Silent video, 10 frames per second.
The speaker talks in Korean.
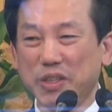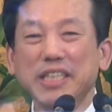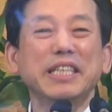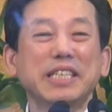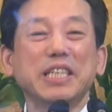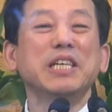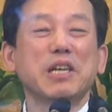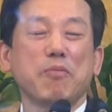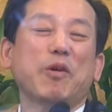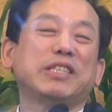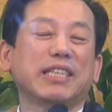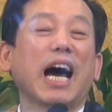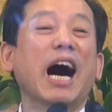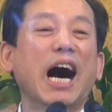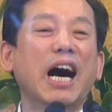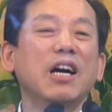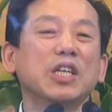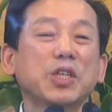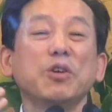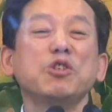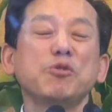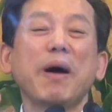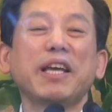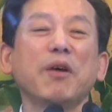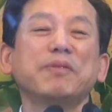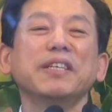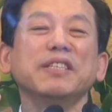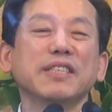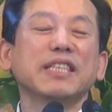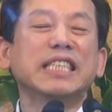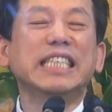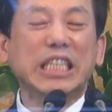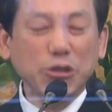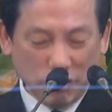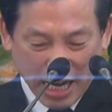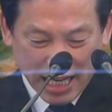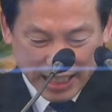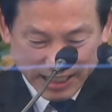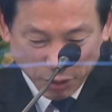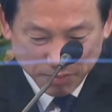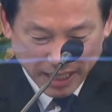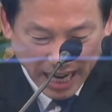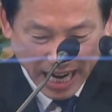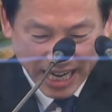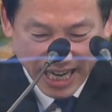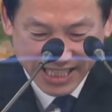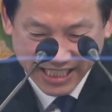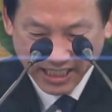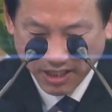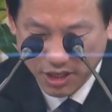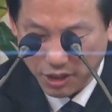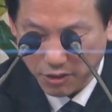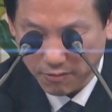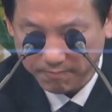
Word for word: 그, 그런 걸 봤을 때 아, 저럴 수밖에 없던 그 이유가 좀 알아지는 것이죠.